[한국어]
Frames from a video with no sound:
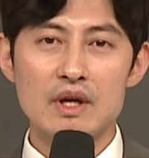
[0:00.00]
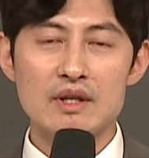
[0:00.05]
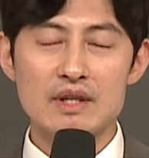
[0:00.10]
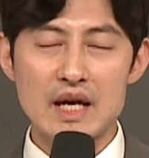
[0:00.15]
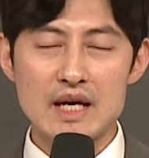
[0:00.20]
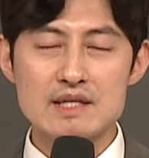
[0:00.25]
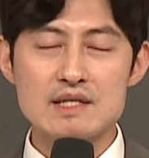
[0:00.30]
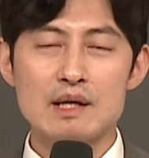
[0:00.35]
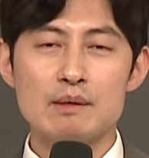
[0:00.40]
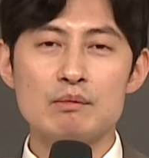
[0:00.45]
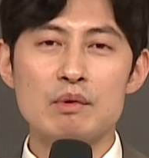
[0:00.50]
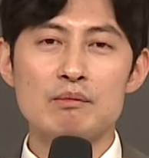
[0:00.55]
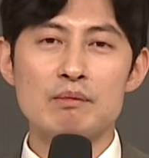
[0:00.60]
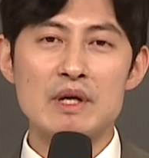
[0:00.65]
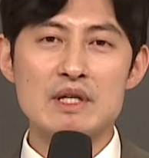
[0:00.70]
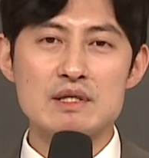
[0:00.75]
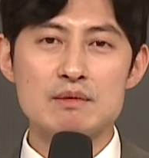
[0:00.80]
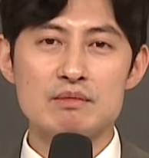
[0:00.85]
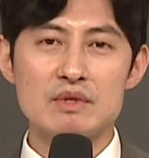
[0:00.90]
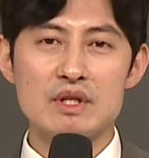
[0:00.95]
다시 한번
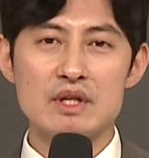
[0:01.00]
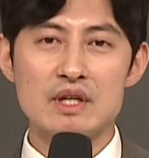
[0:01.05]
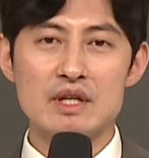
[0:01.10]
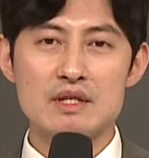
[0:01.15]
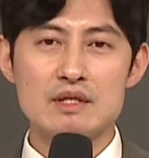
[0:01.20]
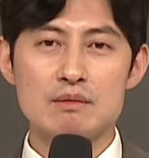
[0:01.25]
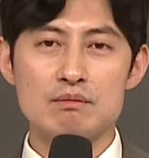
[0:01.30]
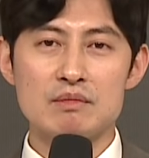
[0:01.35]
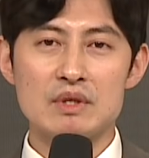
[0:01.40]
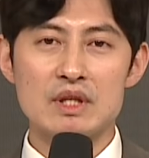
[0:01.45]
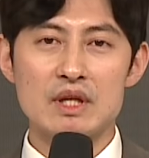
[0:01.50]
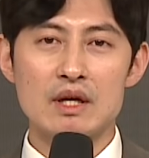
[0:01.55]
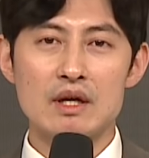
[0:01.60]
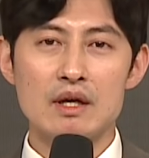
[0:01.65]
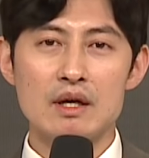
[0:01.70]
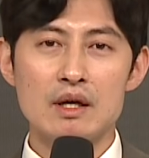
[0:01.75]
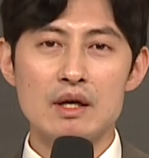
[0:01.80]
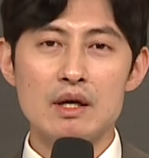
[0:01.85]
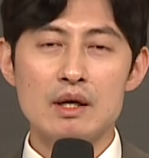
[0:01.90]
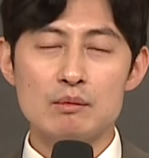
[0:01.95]
말씀드리겠습니다.
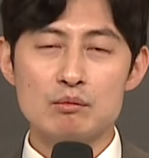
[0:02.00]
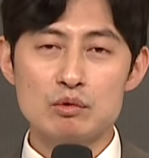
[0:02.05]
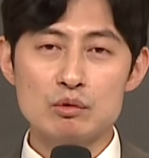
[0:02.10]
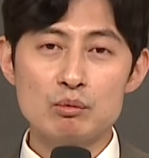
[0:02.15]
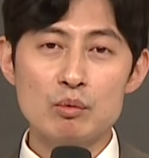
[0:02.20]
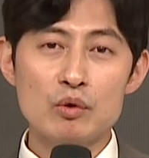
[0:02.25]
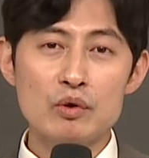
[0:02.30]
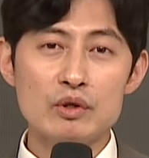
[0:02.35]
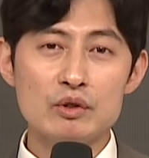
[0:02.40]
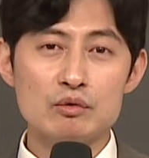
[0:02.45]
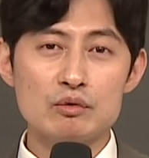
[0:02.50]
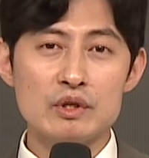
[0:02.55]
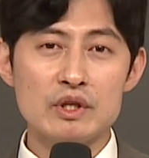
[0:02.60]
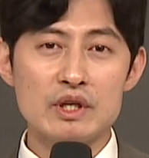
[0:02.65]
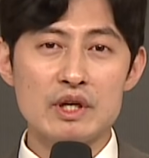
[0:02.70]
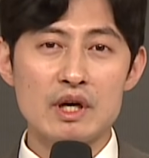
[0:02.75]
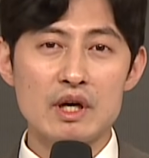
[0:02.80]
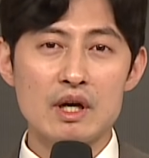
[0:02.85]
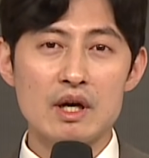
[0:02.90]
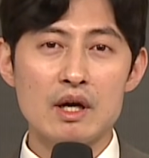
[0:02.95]
부모인
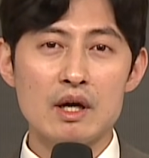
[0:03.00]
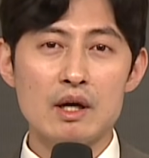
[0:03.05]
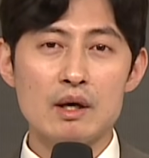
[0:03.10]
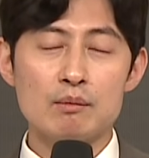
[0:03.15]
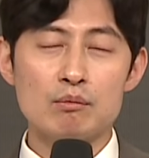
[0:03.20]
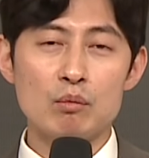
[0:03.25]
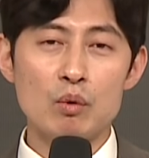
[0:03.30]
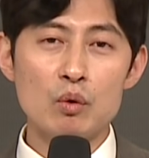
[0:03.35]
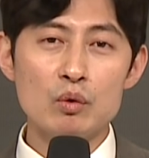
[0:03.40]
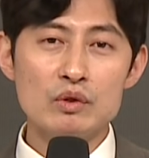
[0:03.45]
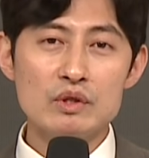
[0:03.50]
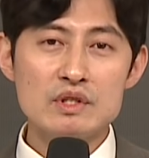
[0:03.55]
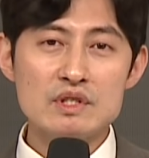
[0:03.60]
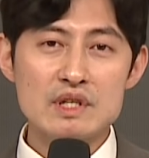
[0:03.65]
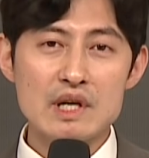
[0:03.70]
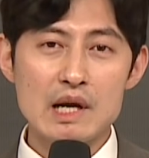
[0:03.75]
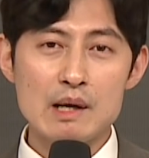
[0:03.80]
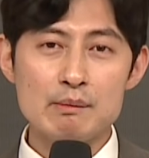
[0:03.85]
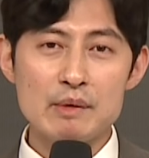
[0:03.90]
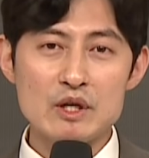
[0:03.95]
우리가 모든
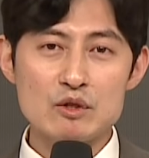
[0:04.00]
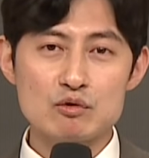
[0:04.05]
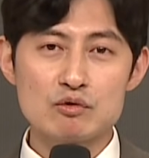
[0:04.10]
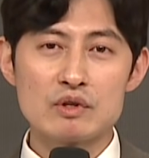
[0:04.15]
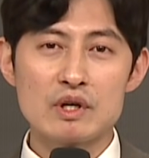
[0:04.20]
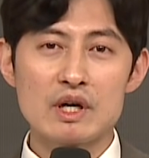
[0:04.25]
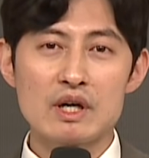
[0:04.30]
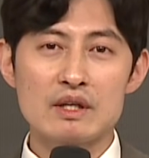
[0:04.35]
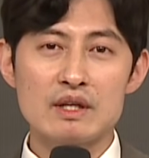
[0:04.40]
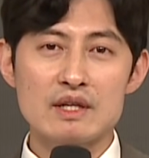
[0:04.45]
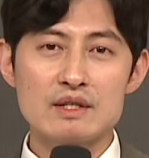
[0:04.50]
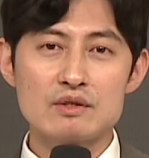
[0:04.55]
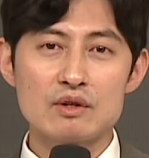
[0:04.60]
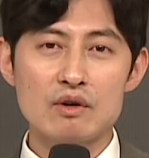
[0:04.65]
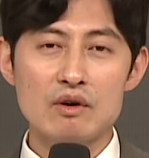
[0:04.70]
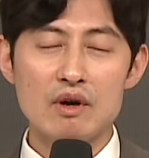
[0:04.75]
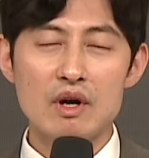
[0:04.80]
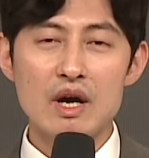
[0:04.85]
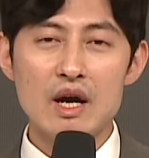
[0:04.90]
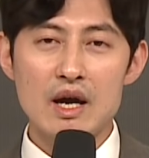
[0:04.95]
삶의
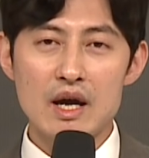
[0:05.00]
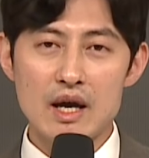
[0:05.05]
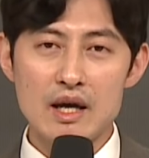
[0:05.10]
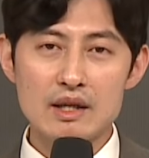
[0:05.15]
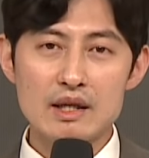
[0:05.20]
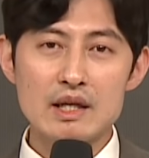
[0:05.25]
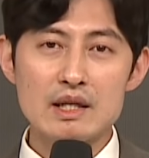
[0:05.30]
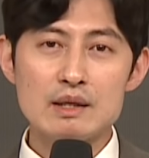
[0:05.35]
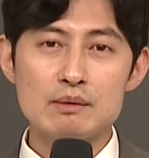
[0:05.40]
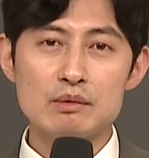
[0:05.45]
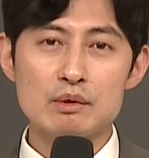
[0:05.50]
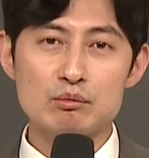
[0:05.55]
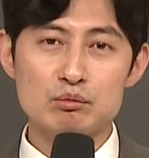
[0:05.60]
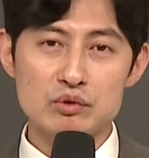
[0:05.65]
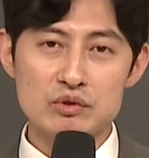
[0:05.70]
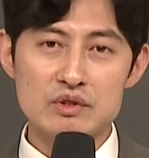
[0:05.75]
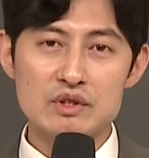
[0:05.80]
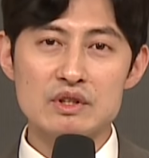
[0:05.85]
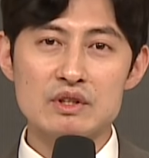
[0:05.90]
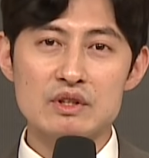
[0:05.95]
순간에서 하나님을
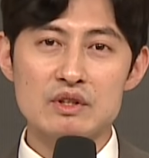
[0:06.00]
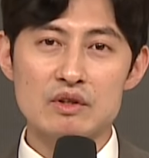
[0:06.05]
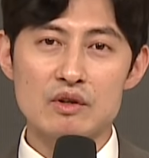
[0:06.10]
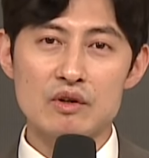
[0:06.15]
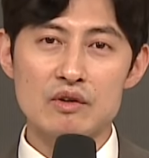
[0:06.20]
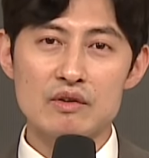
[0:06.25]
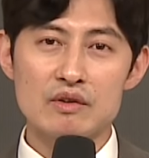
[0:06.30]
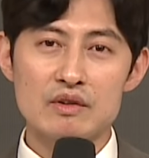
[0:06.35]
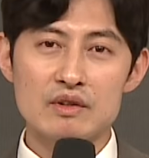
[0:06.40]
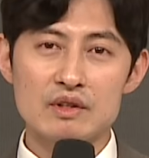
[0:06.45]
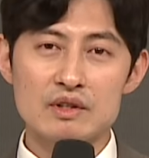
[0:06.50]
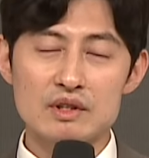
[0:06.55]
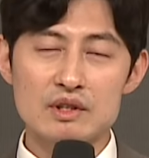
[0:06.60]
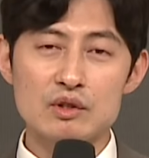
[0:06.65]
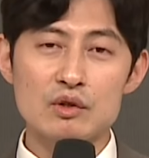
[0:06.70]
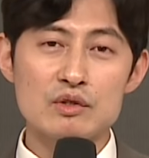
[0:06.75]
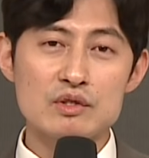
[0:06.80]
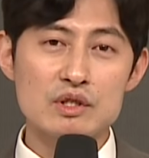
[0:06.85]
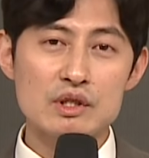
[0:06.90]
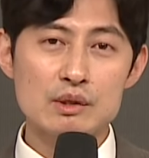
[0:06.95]
붙드는 것,
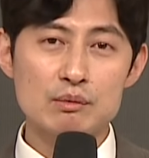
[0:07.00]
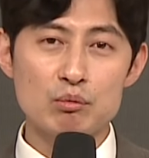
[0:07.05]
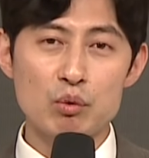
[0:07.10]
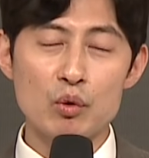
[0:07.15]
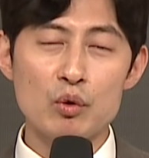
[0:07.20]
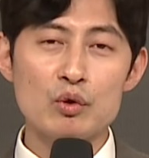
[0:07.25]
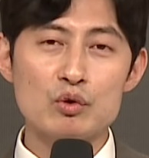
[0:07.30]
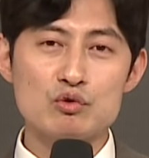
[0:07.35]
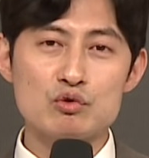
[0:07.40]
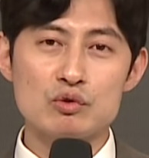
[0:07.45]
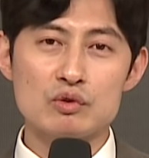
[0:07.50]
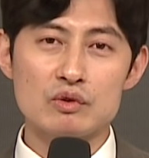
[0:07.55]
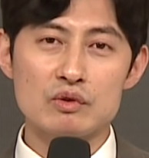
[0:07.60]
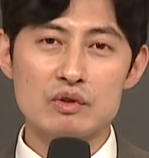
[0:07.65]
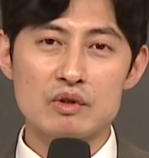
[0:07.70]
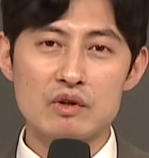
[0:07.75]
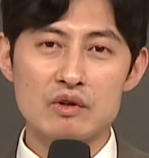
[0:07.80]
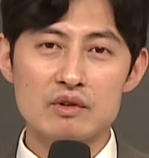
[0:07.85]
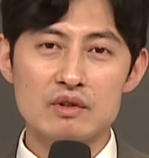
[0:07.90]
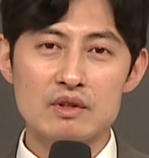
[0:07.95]
그것을 보여주는
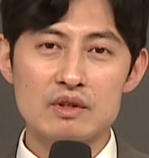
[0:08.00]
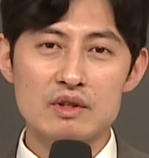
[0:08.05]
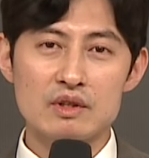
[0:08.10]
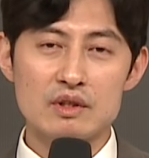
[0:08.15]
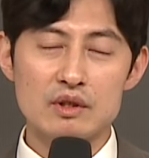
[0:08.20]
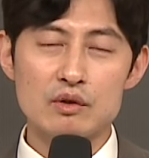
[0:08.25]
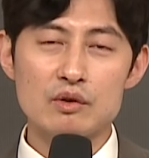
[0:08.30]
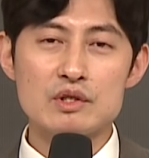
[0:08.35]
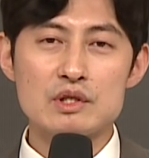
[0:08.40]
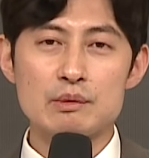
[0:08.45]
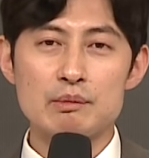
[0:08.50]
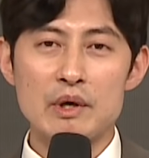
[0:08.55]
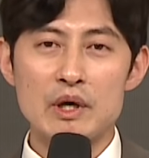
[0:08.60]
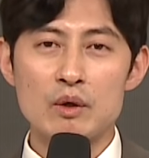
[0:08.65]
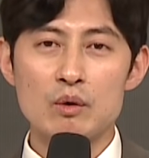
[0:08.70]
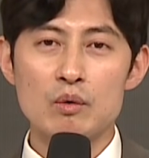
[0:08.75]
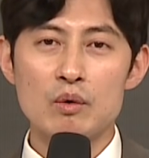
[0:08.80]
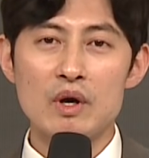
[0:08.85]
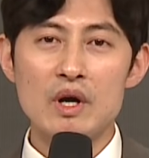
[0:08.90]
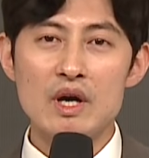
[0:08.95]
것, 그것이
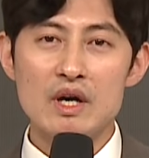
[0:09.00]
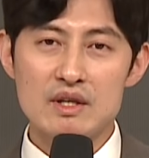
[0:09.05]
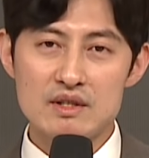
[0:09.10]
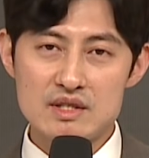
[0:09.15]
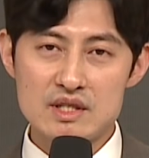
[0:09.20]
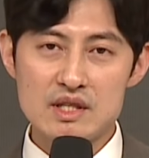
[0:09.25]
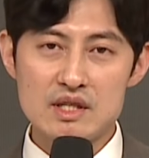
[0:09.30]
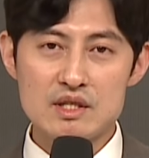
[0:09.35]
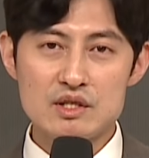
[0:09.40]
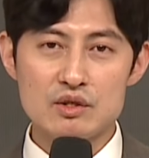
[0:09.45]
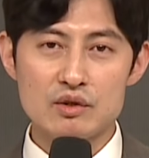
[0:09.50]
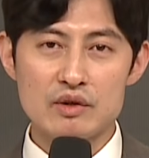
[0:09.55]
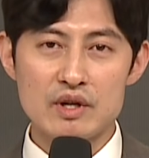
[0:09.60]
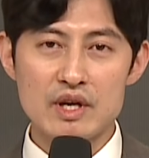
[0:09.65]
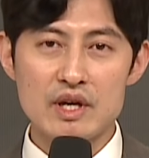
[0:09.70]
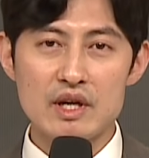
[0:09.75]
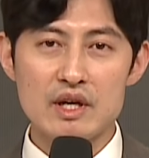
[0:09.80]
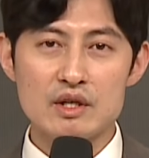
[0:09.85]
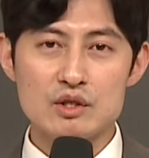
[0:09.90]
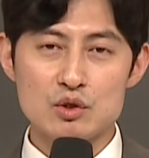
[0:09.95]
바로
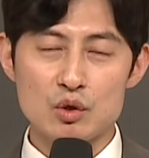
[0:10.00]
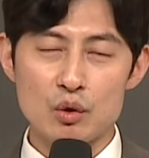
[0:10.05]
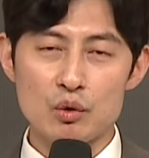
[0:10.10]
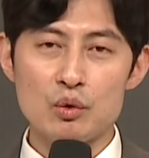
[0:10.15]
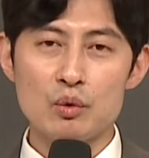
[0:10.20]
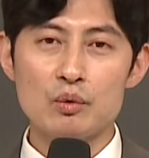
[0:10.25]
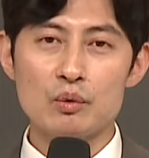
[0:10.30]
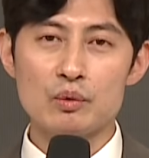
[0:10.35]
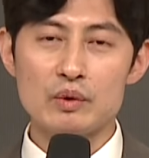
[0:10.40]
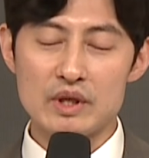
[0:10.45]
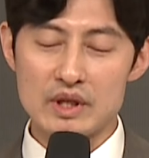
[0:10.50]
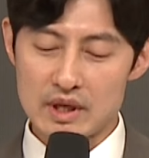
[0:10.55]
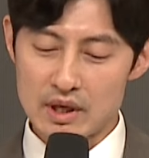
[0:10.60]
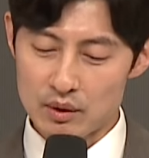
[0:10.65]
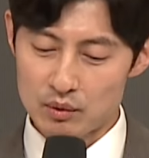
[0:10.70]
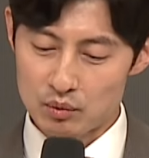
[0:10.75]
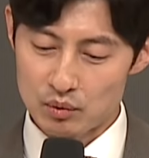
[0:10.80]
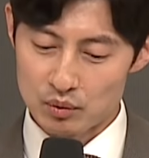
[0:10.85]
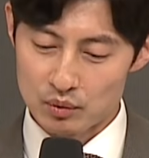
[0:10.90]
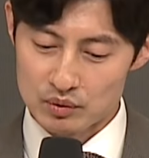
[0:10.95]
7절의
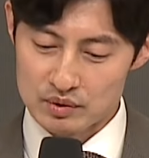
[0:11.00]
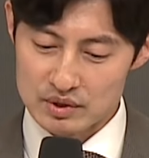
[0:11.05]
적용이라고